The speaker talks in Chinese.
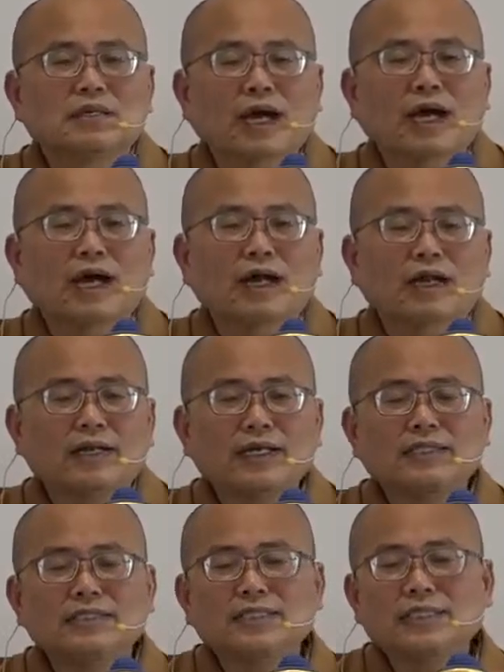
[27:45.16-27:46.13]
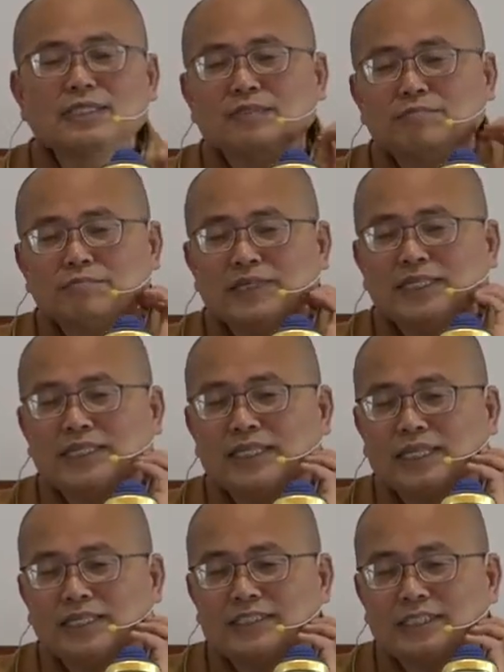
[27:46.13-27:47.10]
啊念这个灭
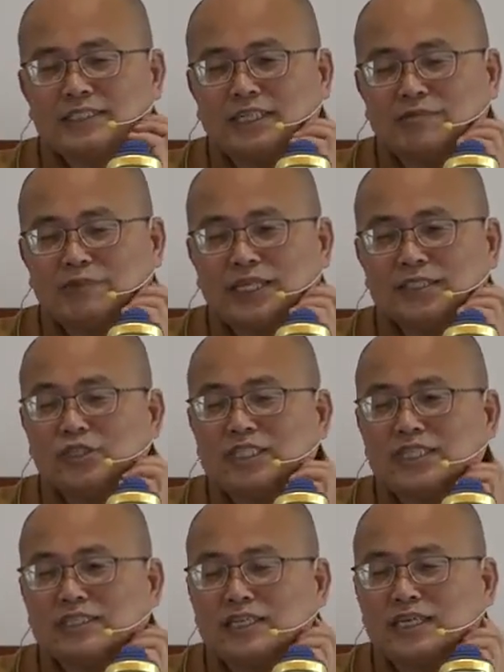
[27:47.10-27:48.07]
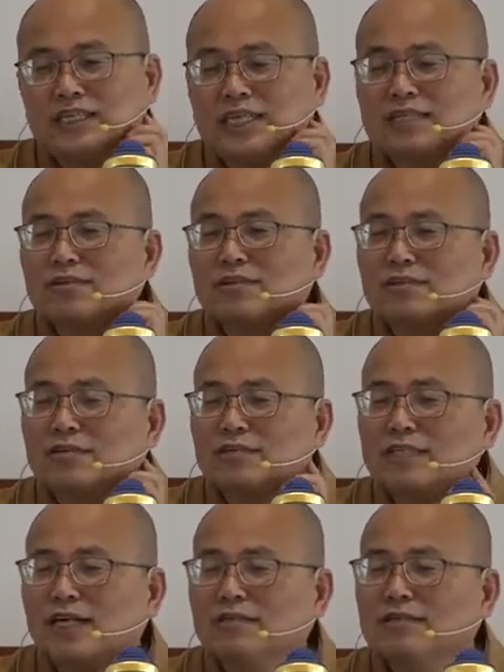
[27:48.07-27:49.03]
定业真言、灭罪真言，然后能
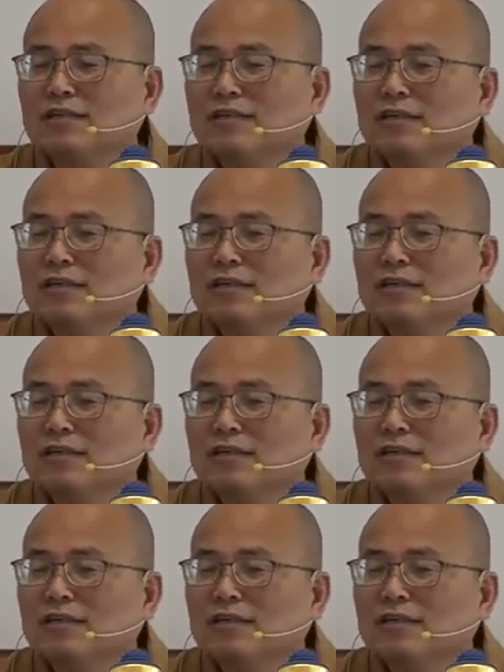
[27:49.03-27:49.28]
够要？